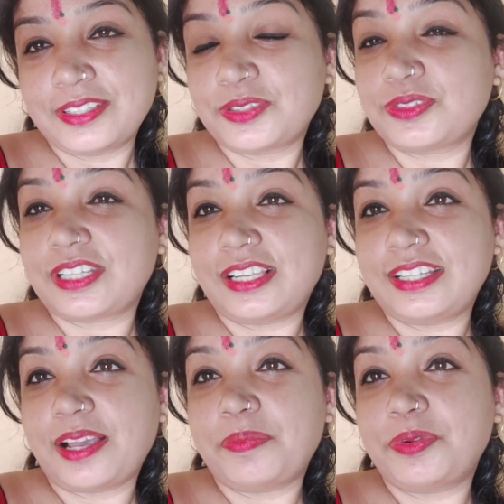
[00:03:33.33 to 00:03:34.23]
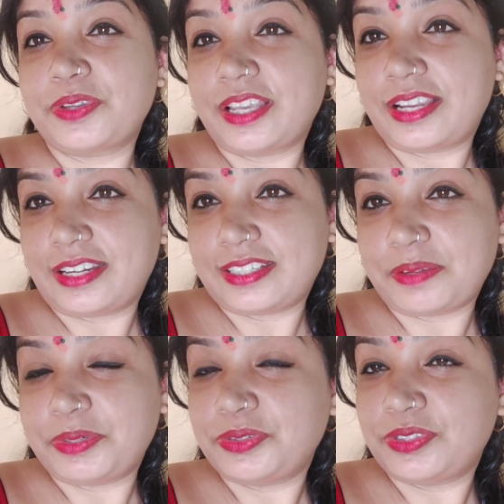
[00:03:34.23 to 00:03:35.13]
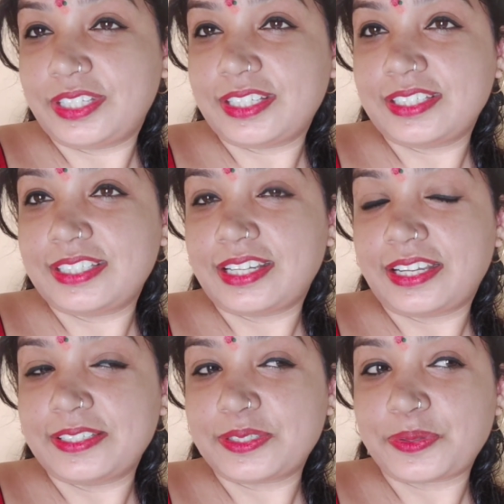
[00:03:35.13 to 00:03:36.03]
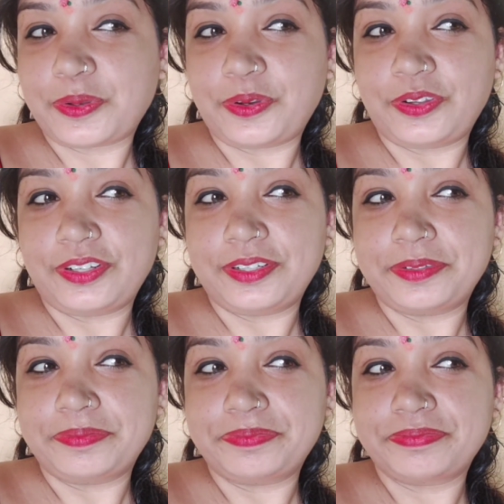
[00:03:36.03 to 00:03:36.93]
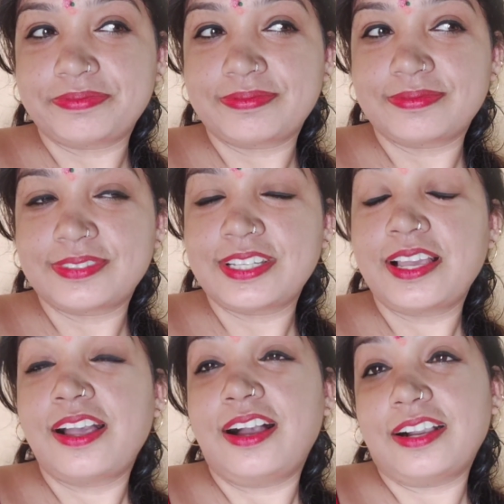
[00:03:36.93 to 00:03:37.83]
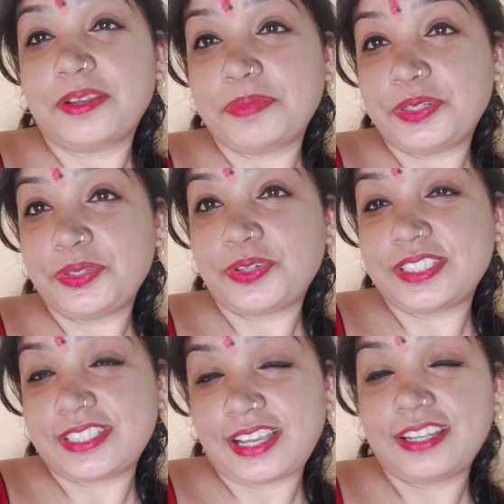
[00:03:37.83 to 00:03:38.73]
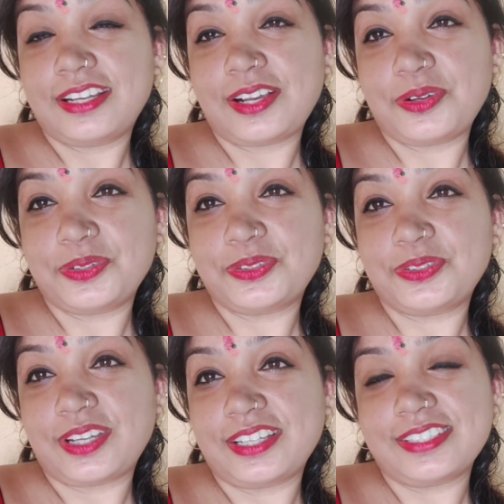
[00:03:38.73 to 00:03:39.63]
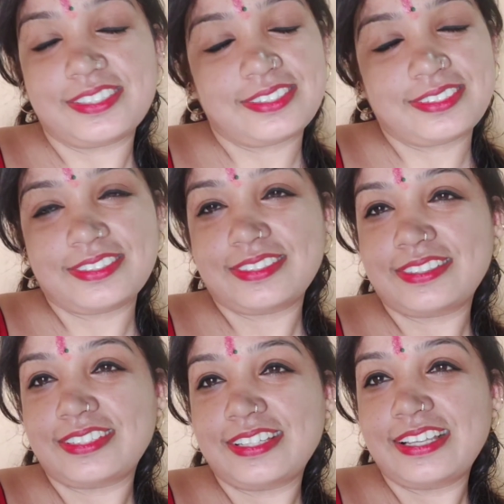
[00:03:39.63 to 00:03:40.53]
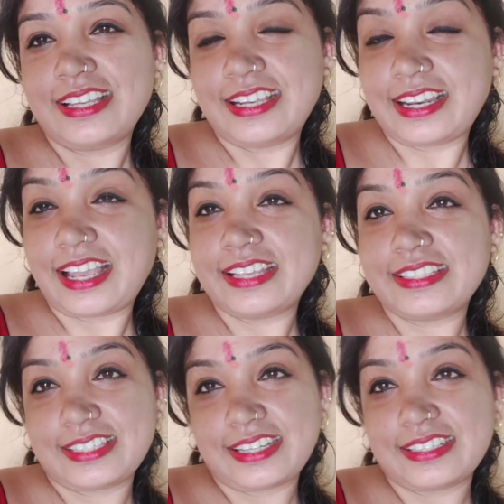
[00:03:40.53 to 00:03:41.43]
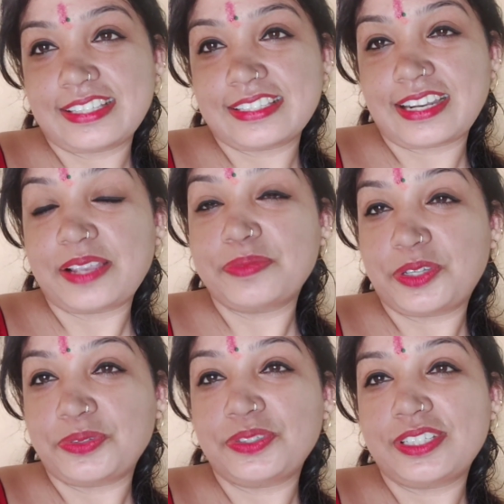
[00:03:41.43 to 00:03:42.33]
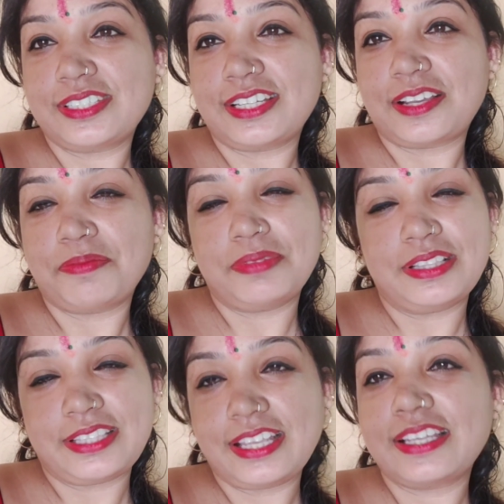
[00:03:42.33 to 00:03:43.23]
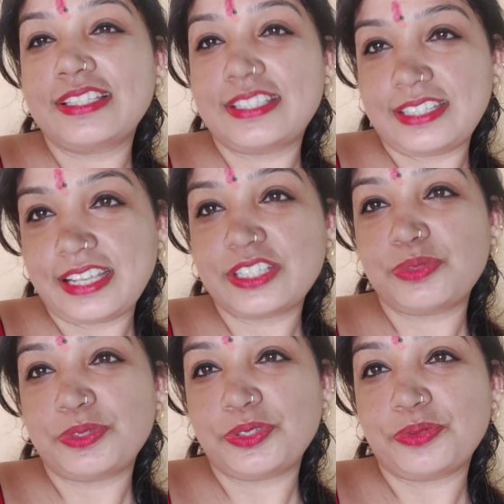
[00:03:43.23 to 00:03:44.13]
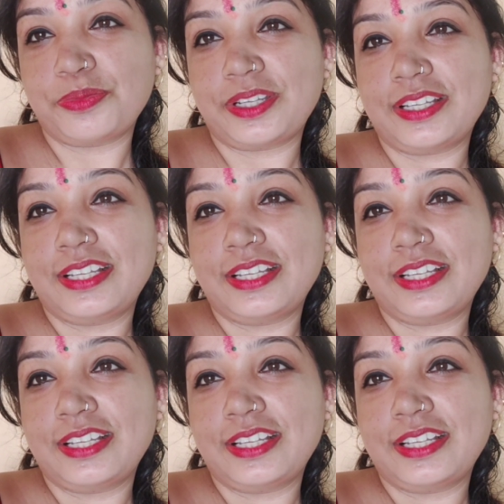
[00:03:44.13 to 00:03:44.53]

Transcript: तो चलिए आप लोग केक कट का वीडियो देख लीजिए गाइस और अगर वीडियो अच्छा लगा हो तो गाइस लाइक शेयर सब्सक्राइब ज़रूर कीजिएगा मिलते हैं किसी नेक्स्ट वीडियो में